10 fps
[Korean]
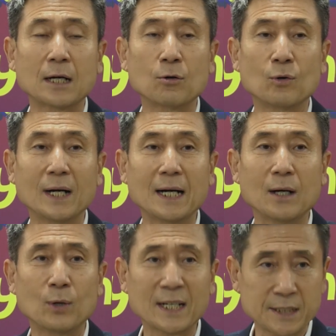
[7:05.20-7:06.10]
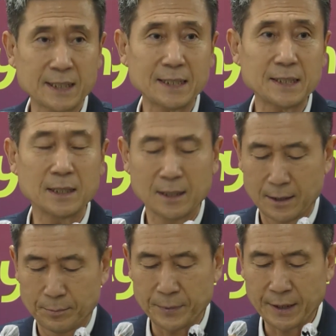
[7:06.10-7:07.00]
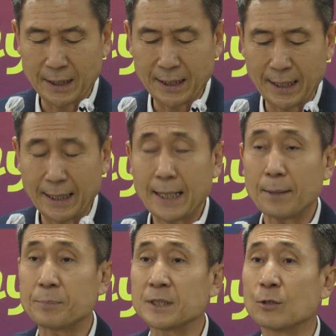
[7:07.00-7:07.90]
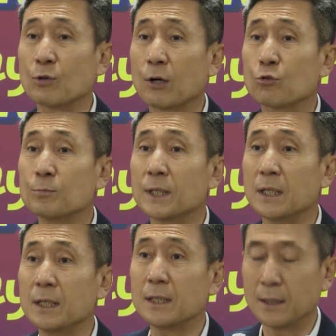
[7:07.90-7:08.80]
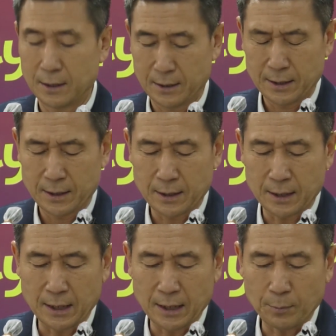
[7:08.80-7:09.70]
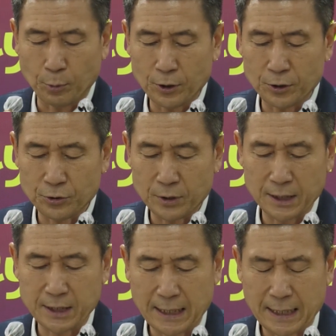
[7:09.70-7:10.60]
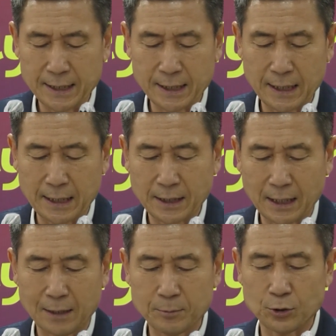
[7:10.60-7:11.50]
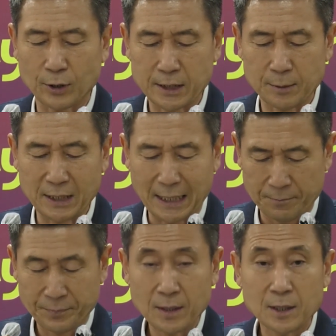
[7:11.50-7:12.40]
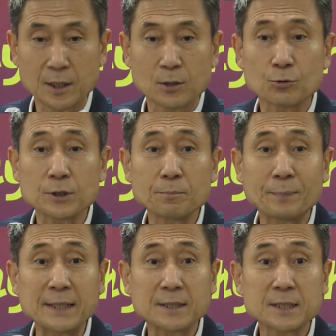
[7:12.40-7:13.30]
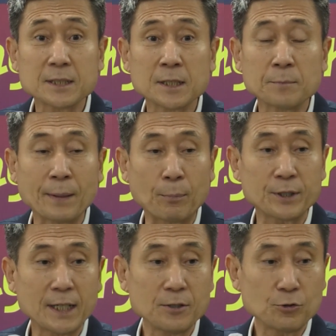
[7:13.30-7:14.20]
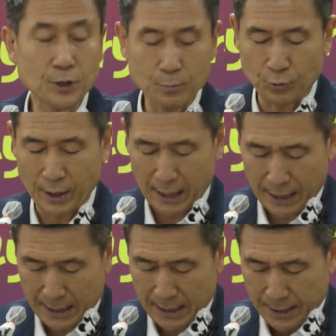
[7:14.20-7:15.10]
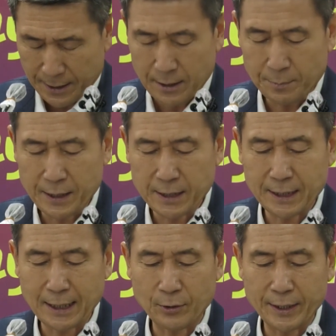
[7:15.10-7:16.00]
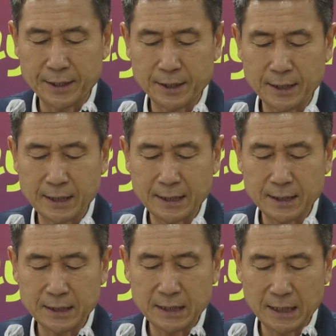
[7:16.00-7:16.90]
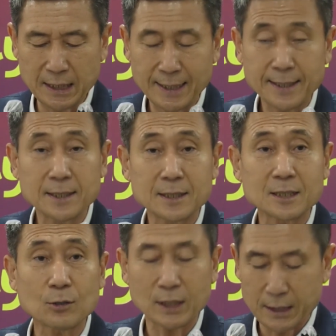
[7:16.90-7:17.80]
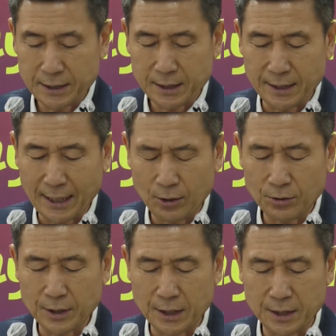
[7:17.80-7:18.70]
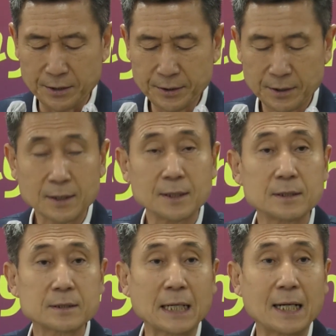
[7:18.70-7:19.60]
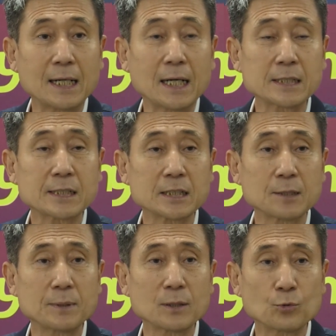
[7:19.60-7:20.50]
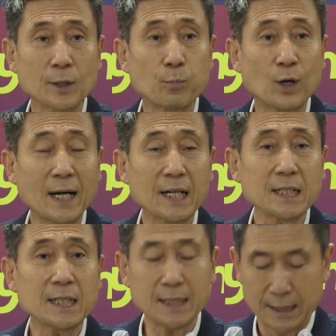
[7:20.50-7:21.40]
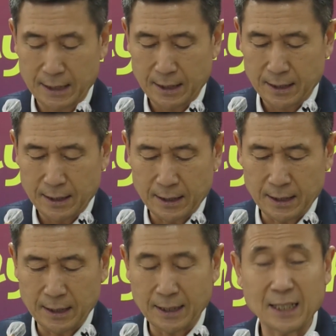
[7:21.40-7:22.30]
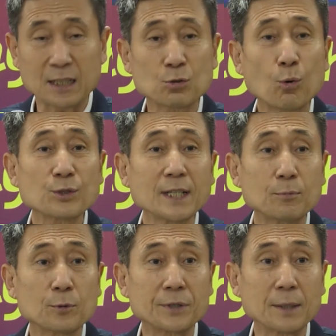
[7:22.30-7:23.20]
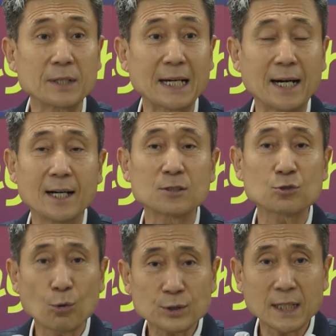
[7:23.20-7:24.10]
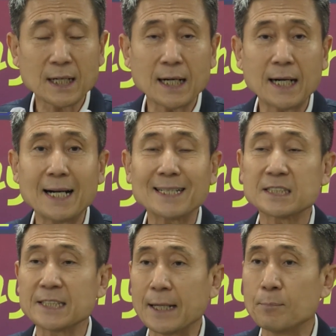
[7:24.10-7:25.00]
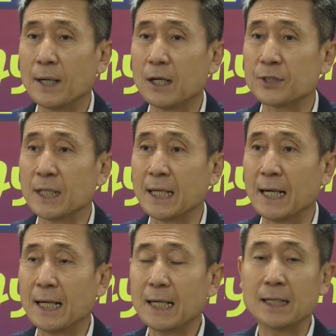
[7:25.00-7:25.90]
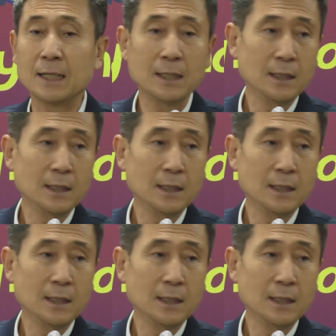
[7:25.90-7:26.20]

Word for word: 각오와 확실한 미래의 비전과 꿈을 보여주는 것이라 이렇게 생각하면 좋겠습니다. 우선 배, 저, 배포된 유인물의 일 페이지에 나와 있는 이 차 전지 특화잔지 내용은 잘 아시다시피 우리 포항이 에, 소재 부분입니다. 소재가 자립화가 돼야